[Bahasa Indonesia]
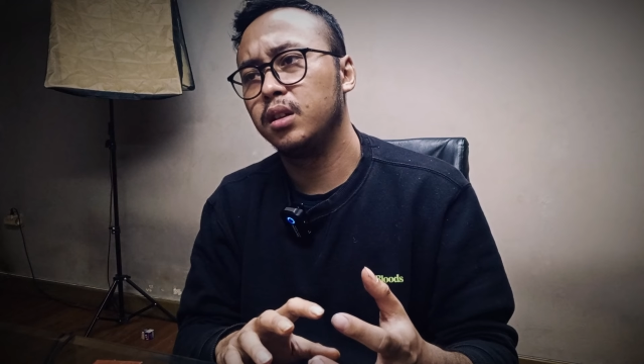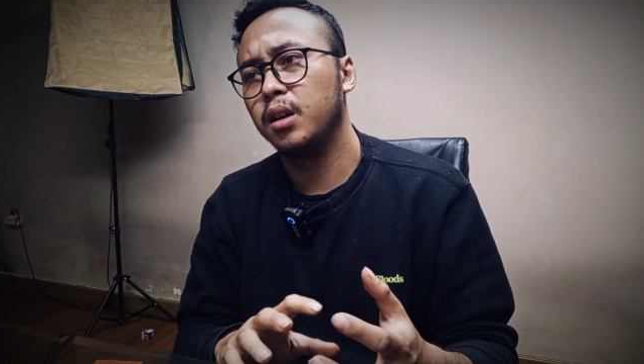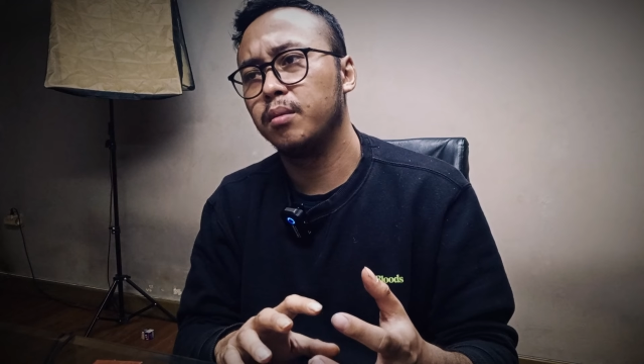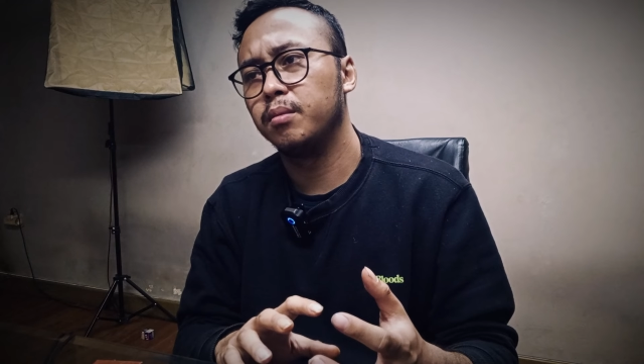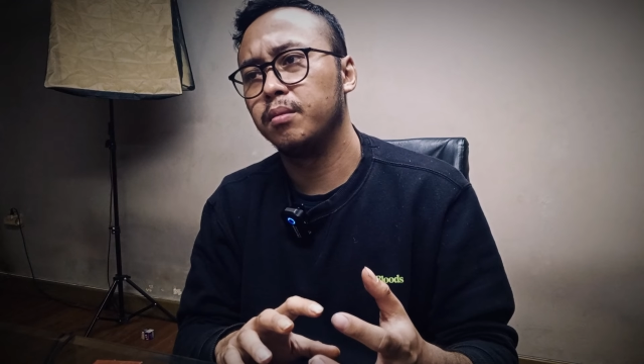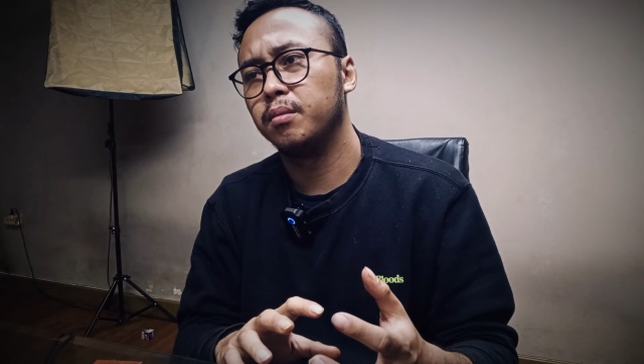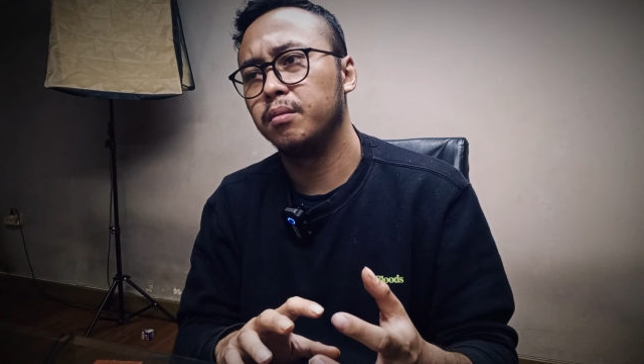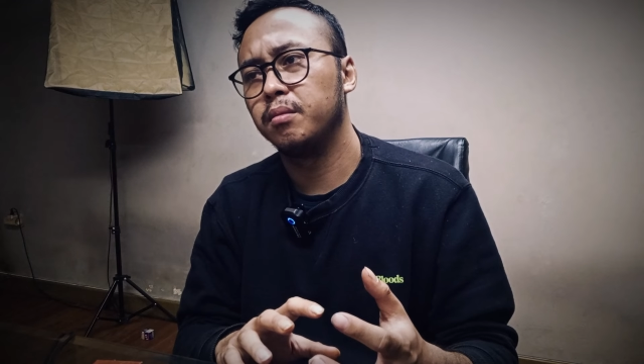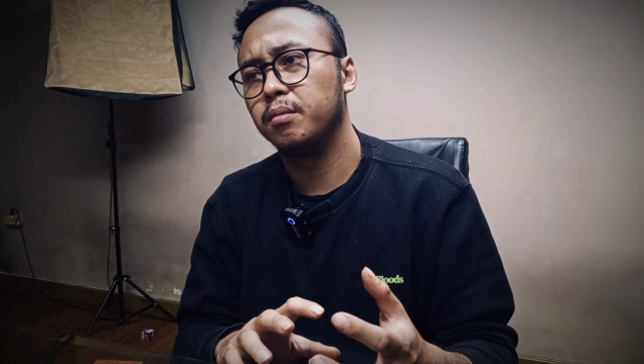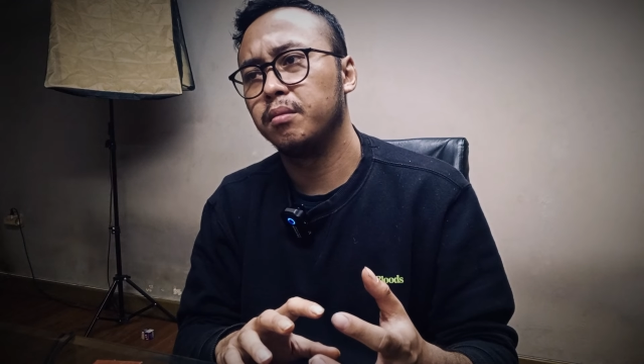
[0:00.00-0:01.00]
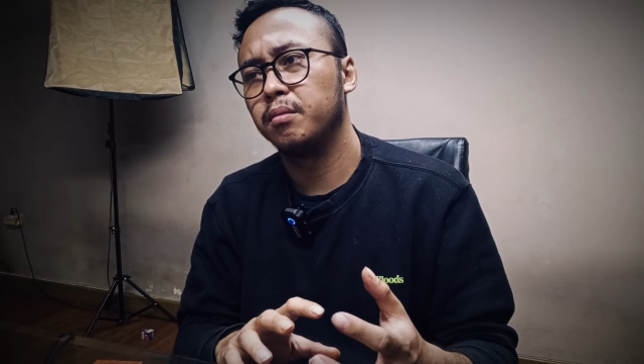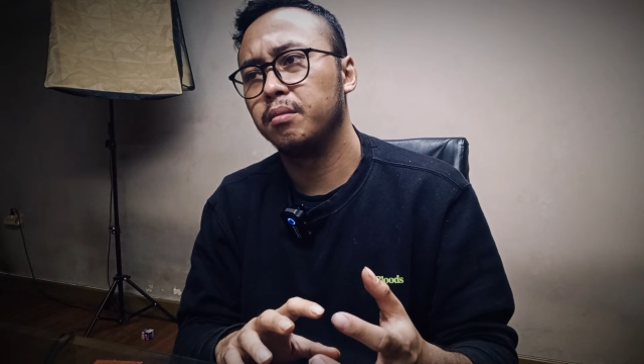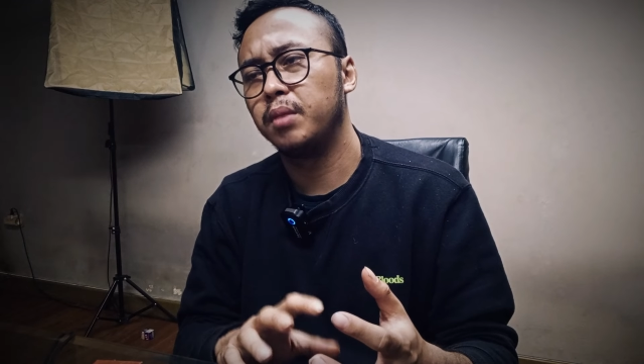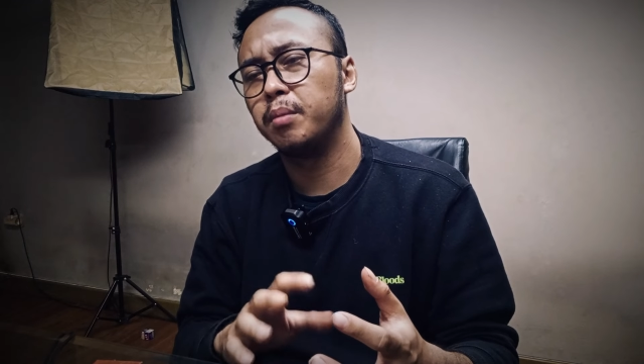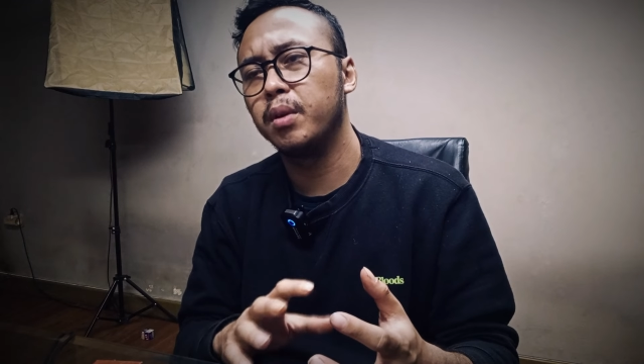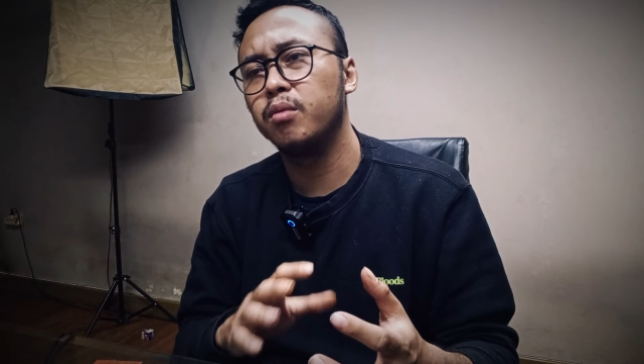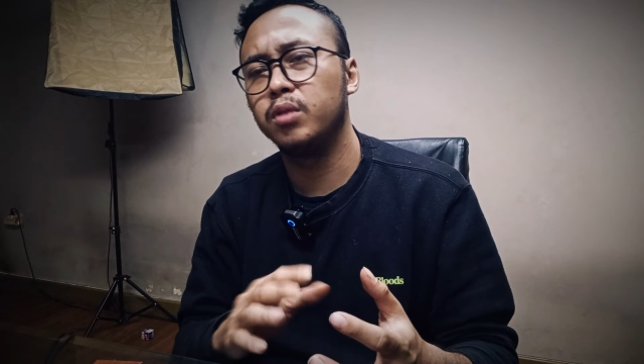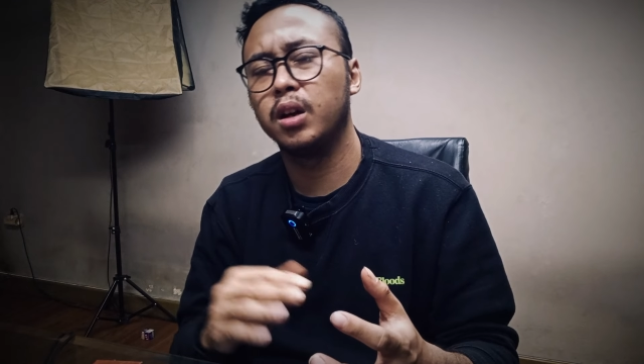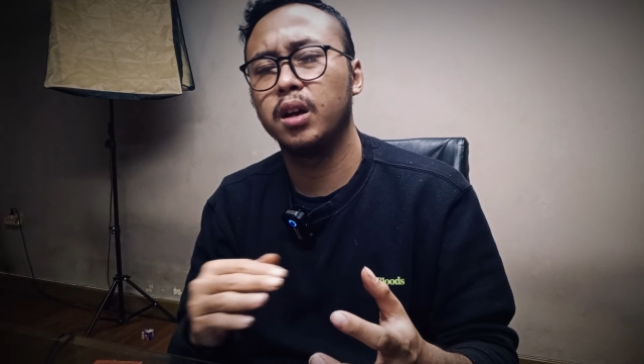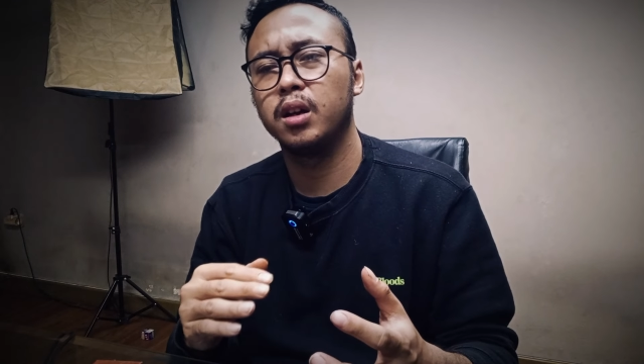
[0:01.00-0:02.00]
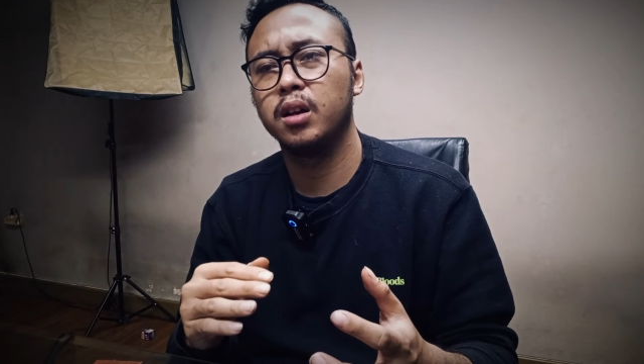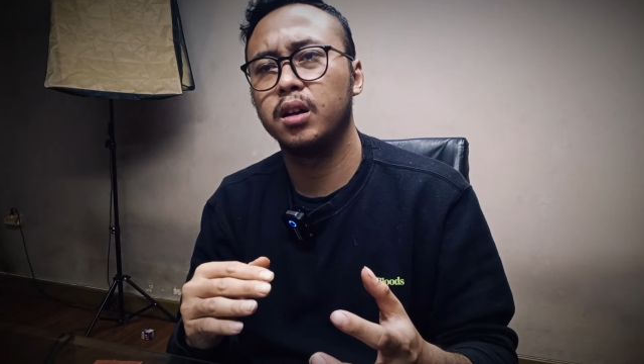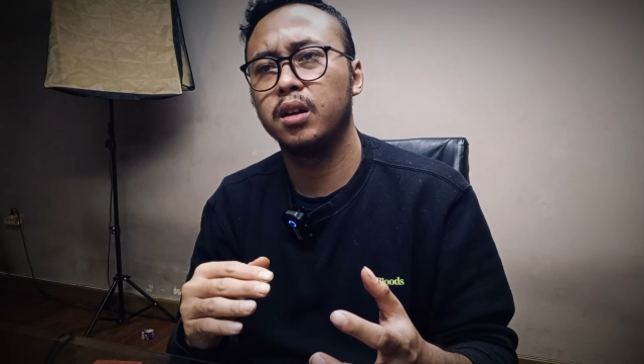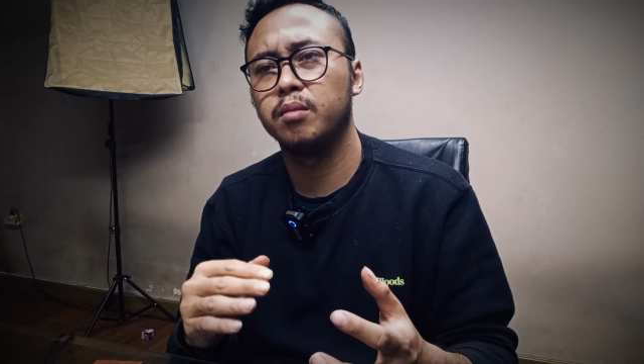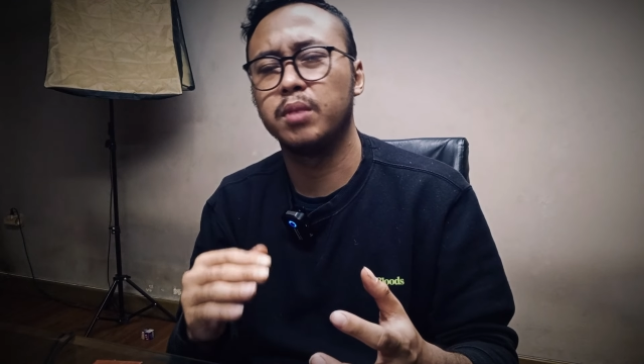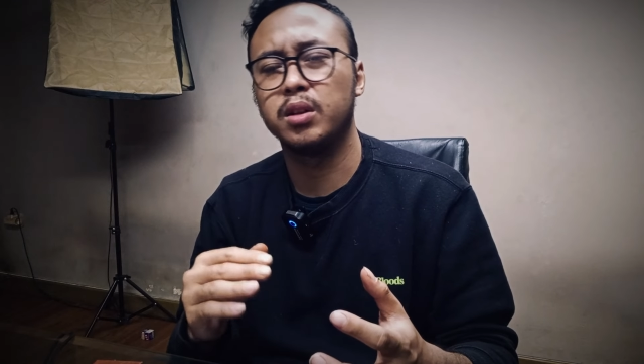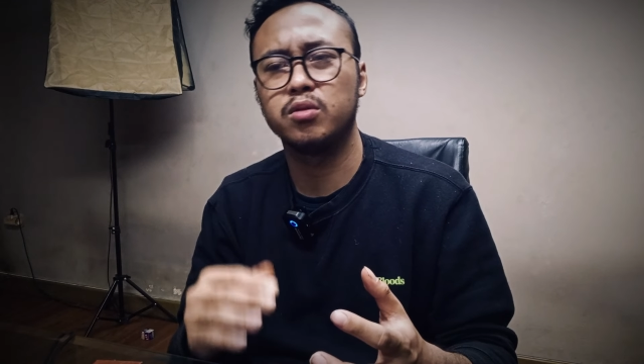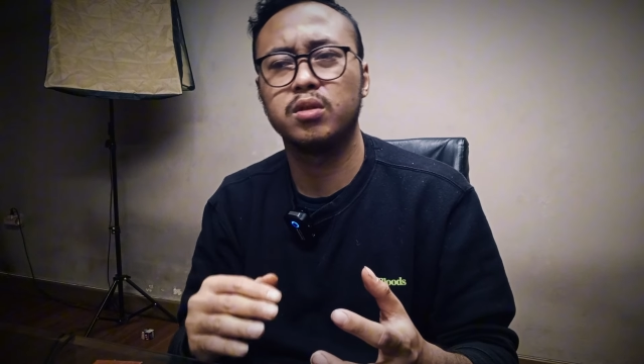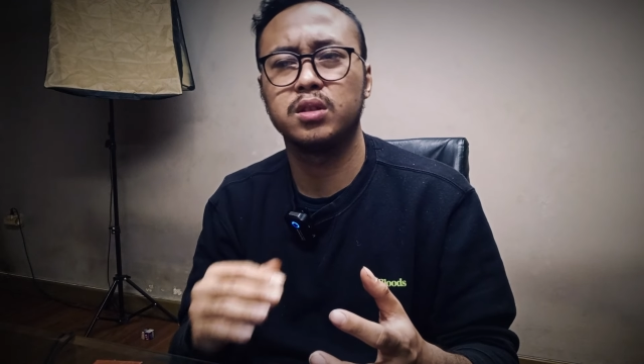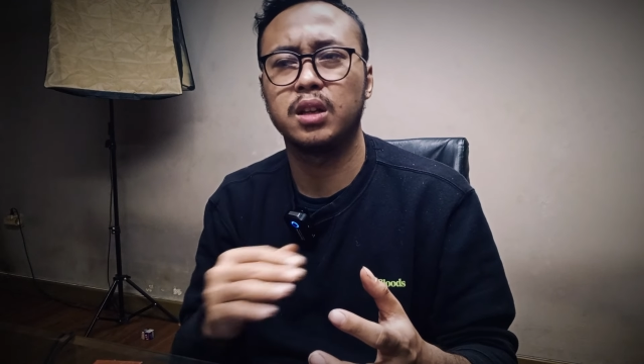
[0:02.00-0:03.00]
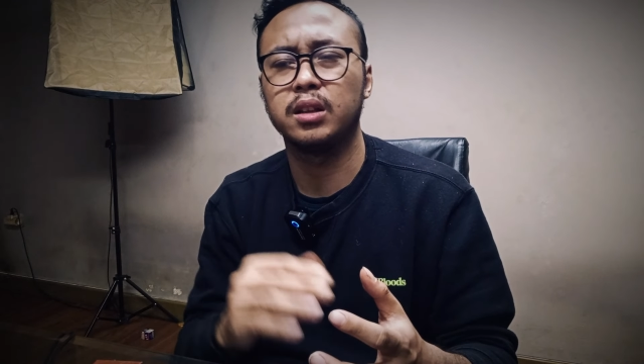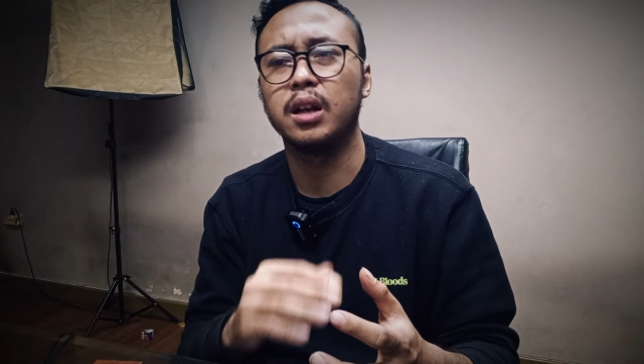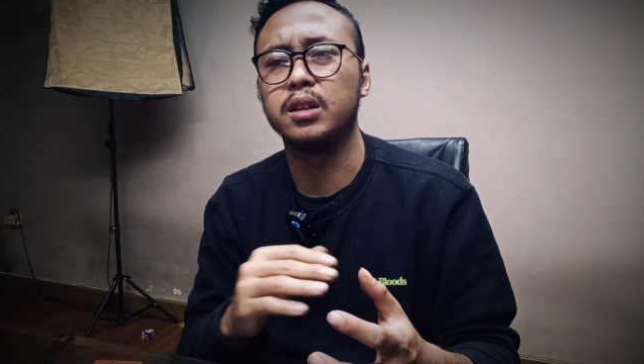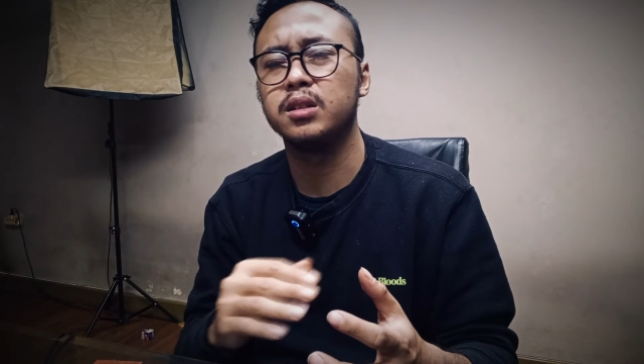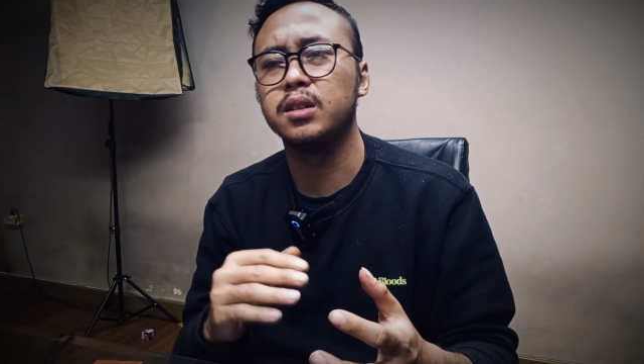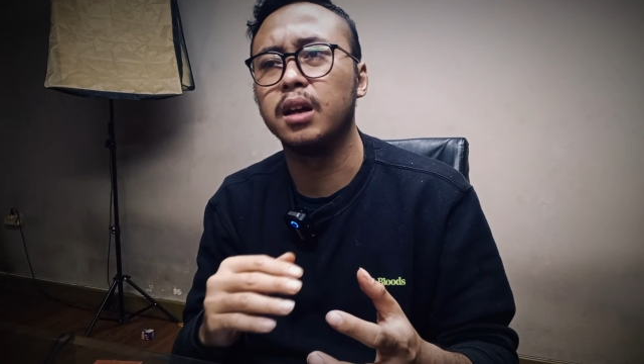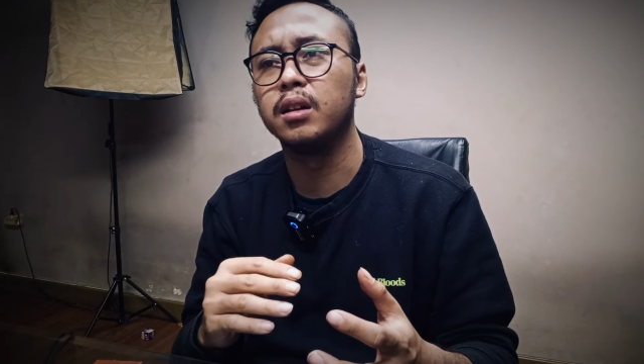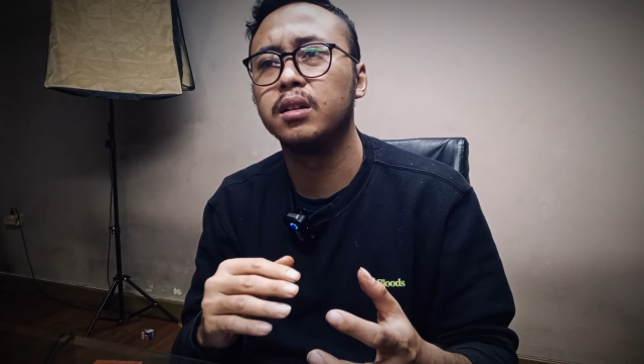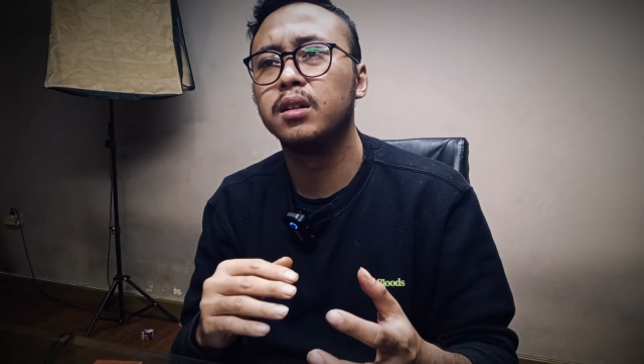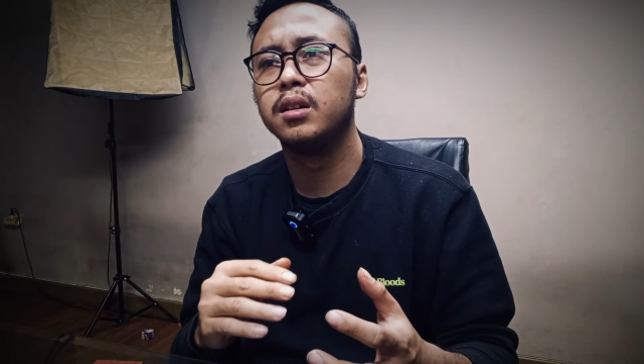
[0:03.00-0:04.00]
yang memang udah masuk ke satanis dan